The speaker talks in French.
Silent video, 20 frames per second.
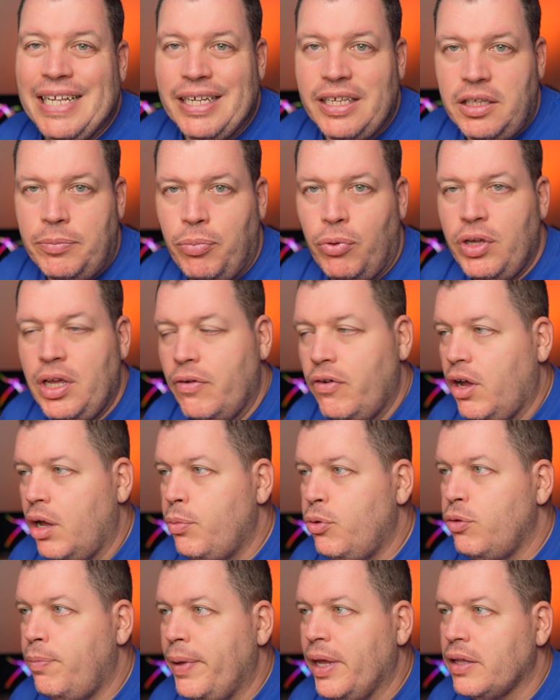il peut y avoir un
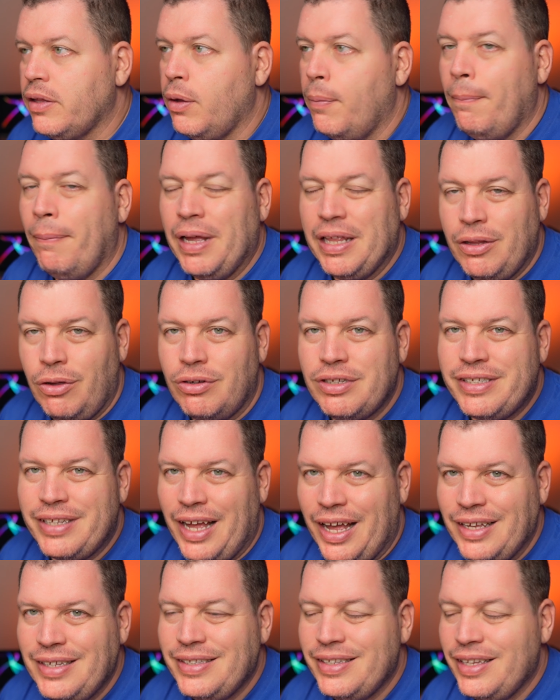peu de perte. Maintenant, ça
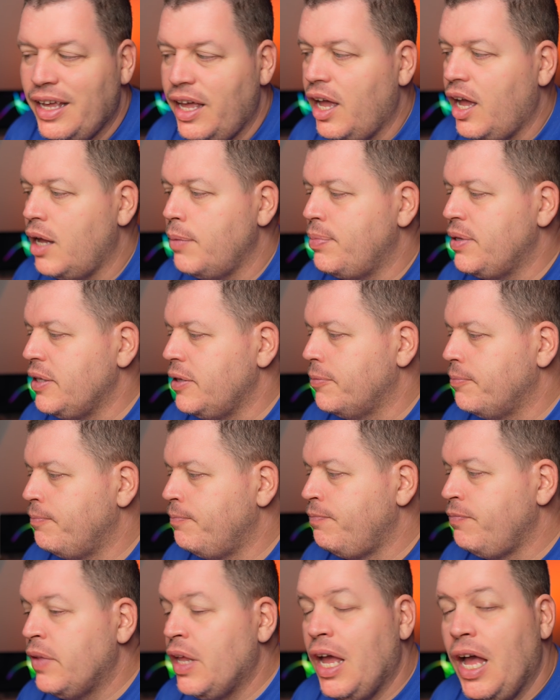reste très rapide.
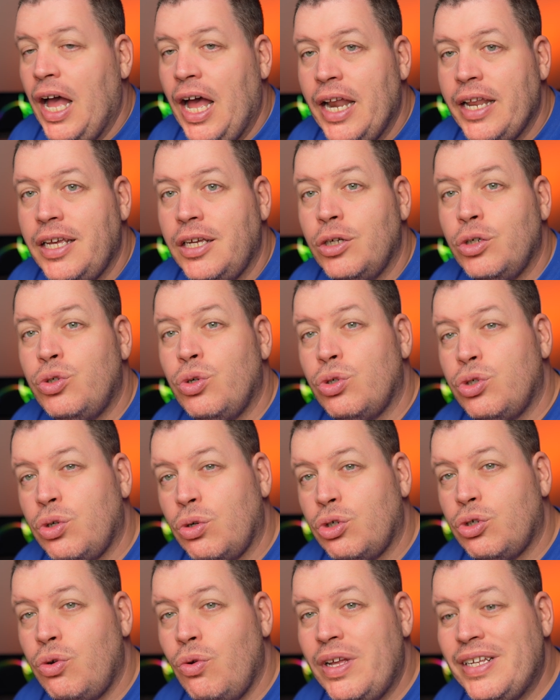Allez, je
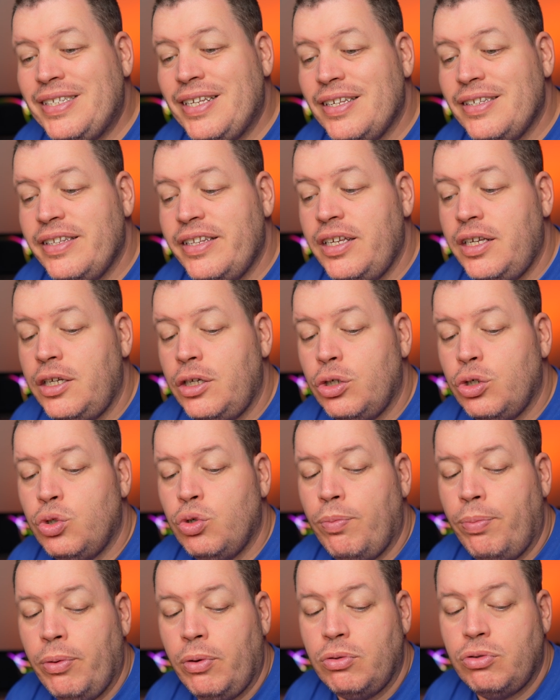change le SSD. Je
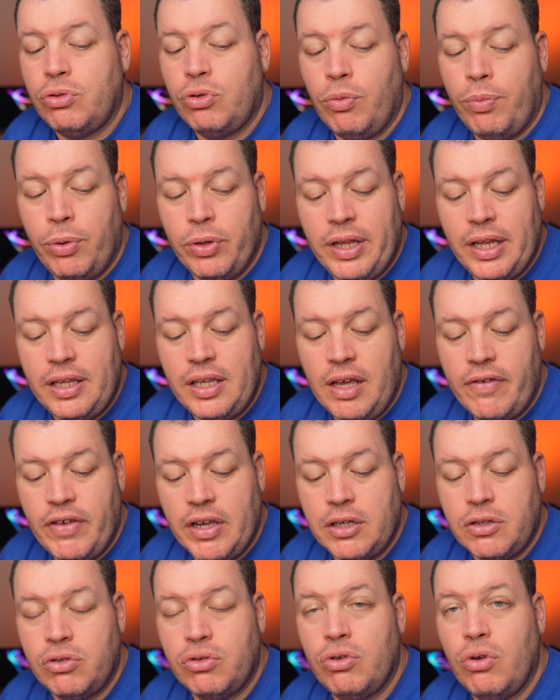pense que peut-être
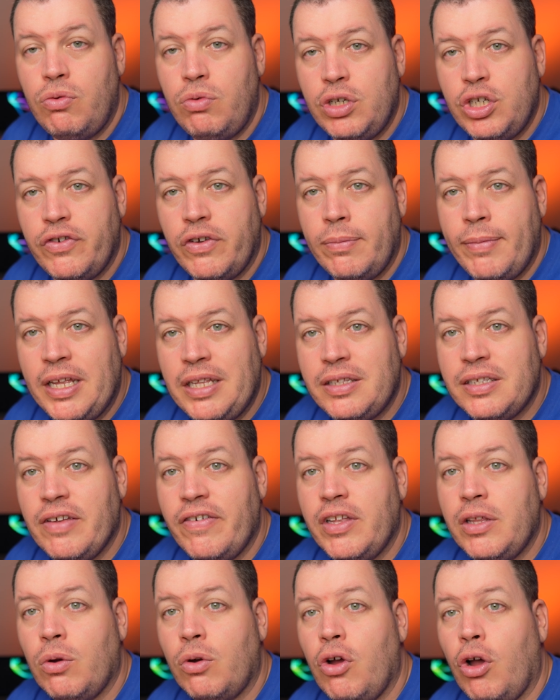qu'avec celui que je vais mettre, ça
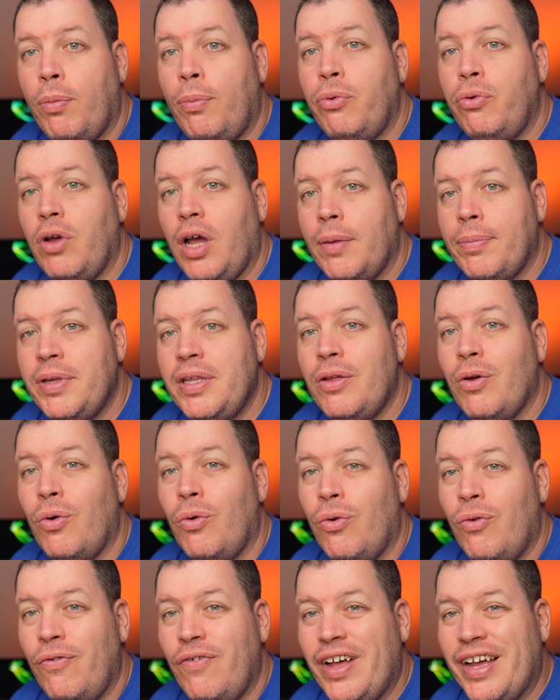va être encore plus rapide.
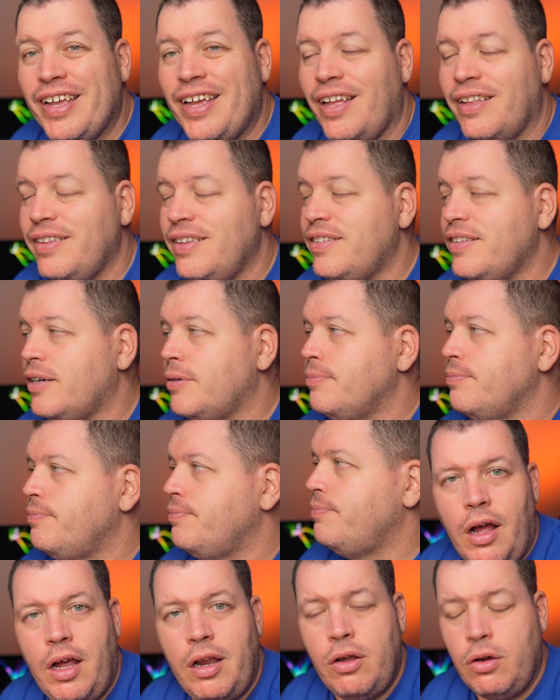On va regarder ça.
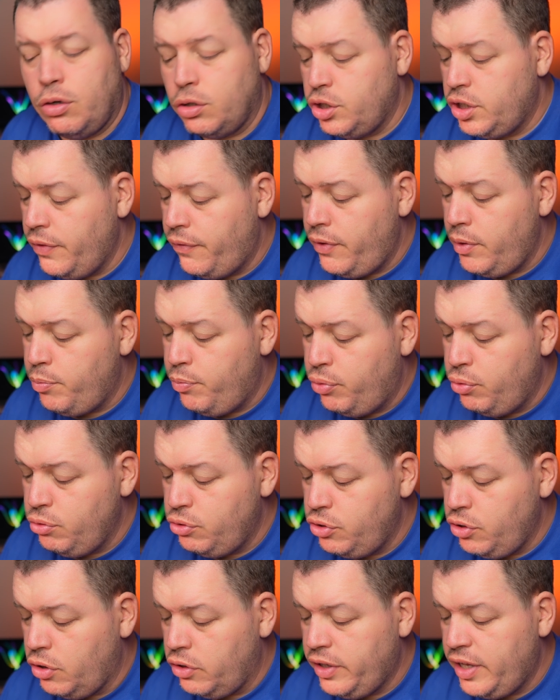Alors, j'ai fait
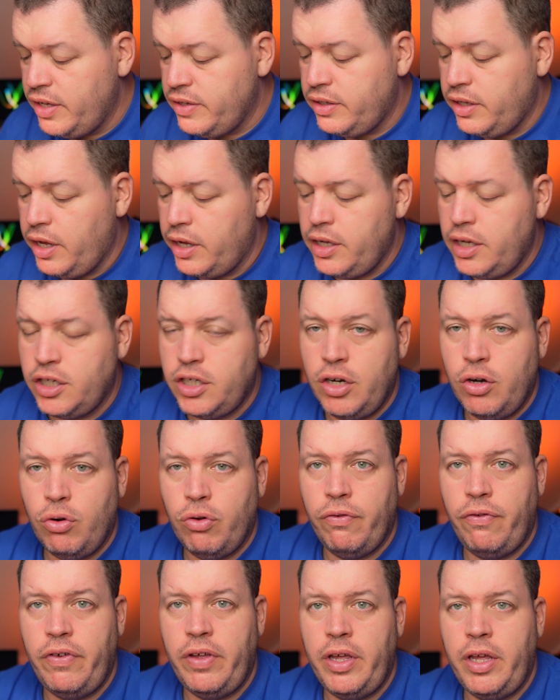plusieurs tests, hein, et je l'ai
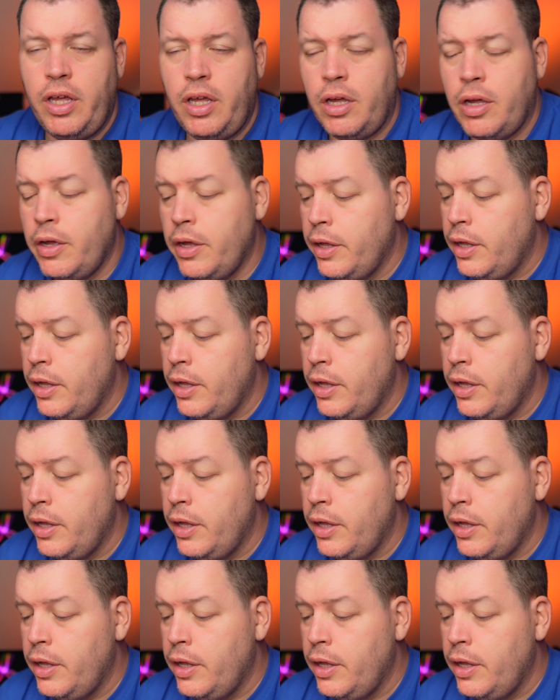enlevé.